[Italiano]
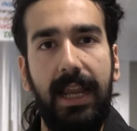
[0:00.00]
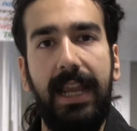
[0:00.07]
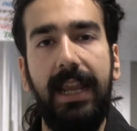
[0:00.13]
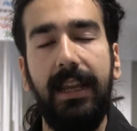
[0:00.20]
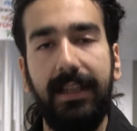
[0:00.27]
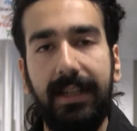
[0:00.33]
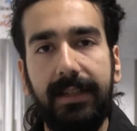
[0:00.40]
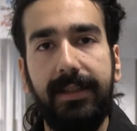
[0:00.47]

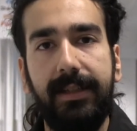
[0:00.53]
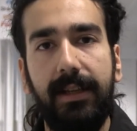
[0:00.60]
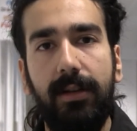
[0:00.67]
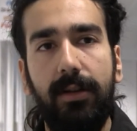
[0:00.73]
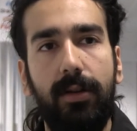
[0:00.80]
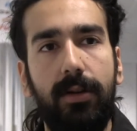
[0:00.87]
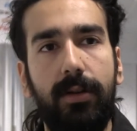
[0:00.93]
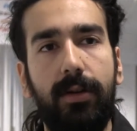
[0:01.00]
e grazie a
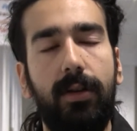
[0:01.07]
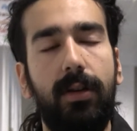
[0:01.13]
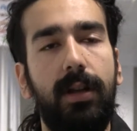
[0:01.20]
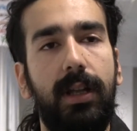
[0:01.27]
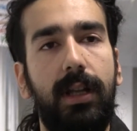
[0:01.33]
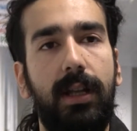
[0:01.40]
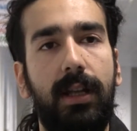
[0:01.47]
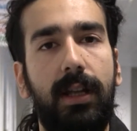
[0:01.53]

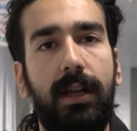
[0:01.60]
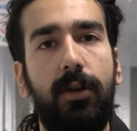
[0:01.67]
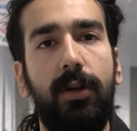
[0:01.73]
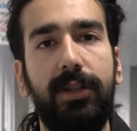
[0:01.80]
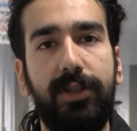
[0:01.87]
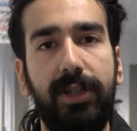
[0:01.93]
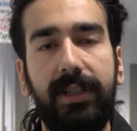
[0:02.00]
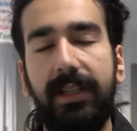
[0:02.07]
loro eh, ho
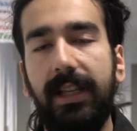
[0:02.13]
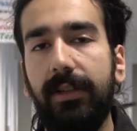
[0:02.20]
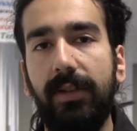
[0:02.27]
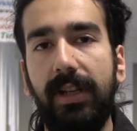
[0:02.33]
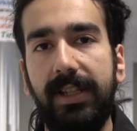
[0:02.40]
accettato